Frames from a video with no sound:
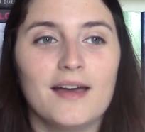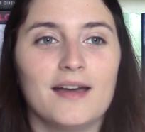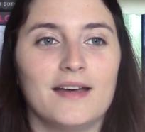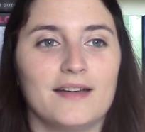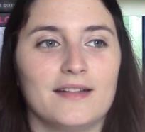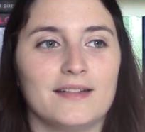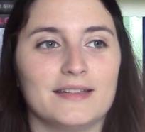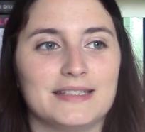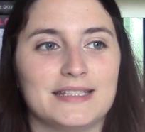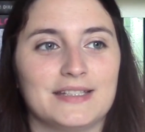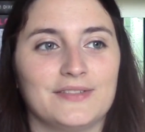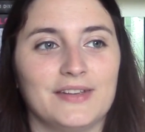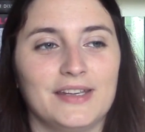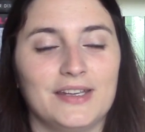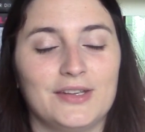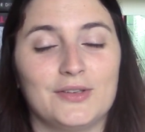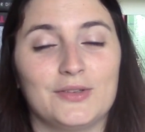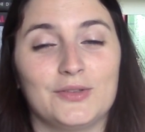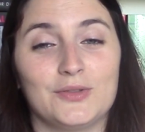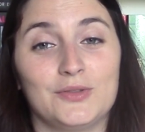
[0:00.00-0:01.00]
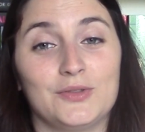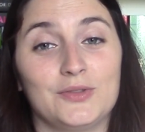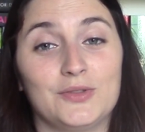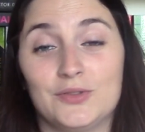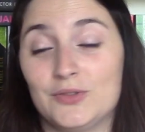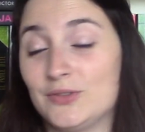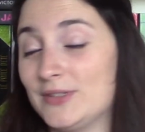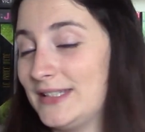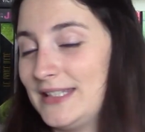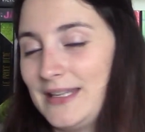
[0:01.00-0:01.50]
Euh, c'est vrai
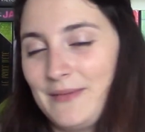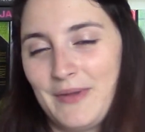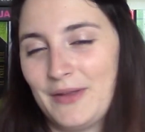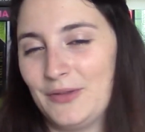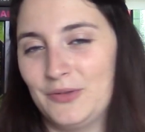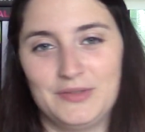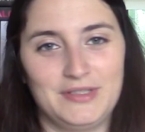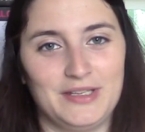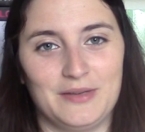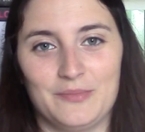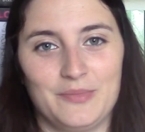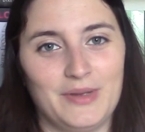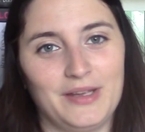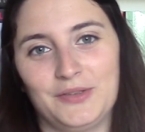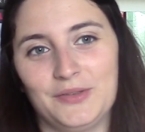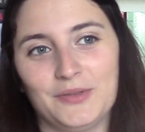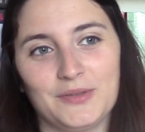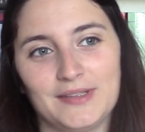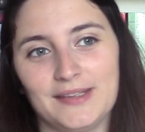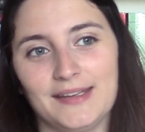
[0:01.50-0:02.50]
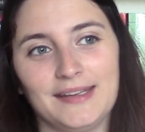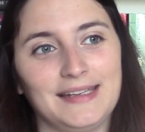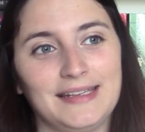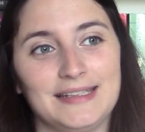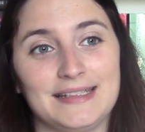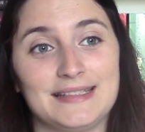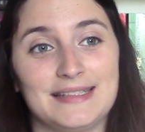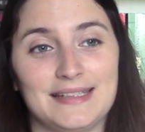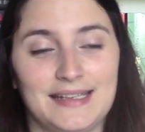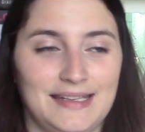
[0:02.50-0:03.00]
que c'est ma deuxième passion, c'est vrai que
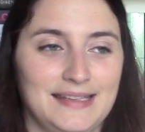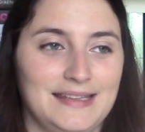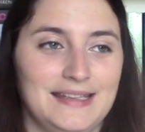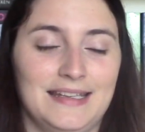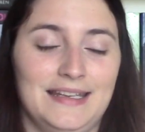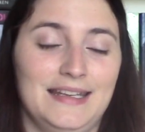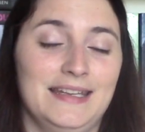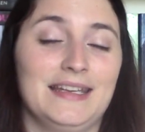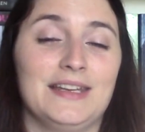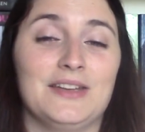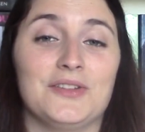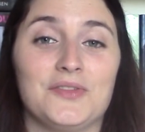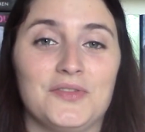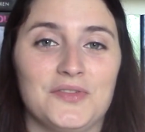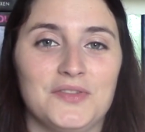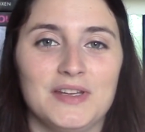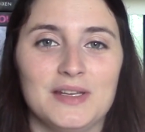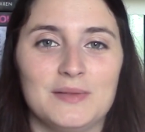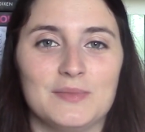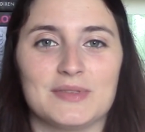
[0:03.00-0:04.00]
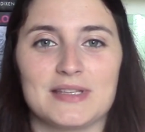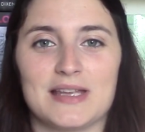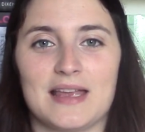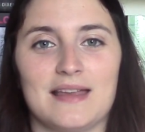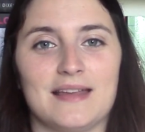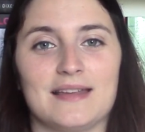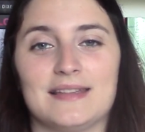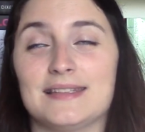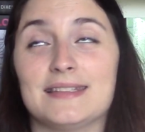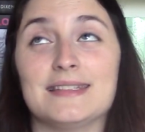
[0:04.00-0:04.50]
les séries télé et les films,
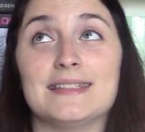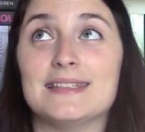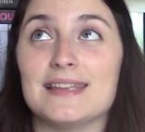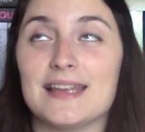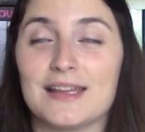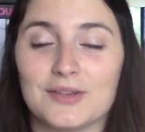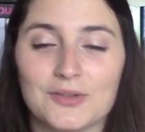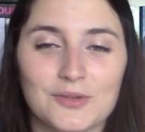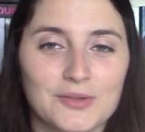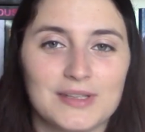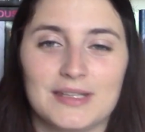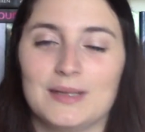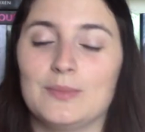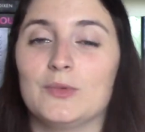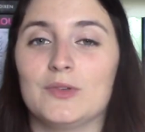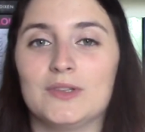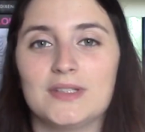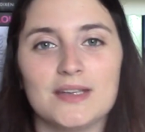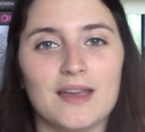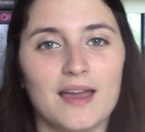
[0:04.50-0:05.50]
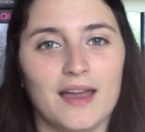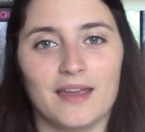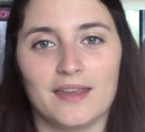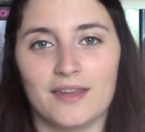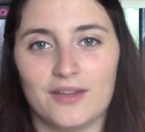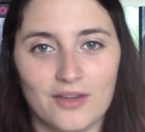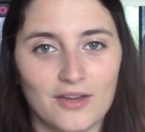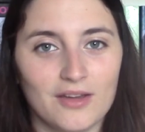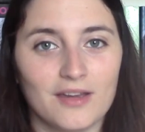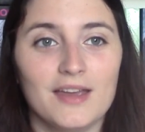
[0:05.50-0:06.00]
ça c'est un truc qui me tient à
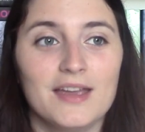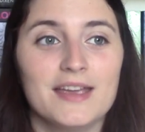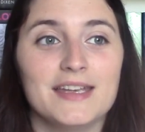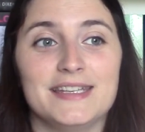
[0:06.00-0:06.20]
cœur.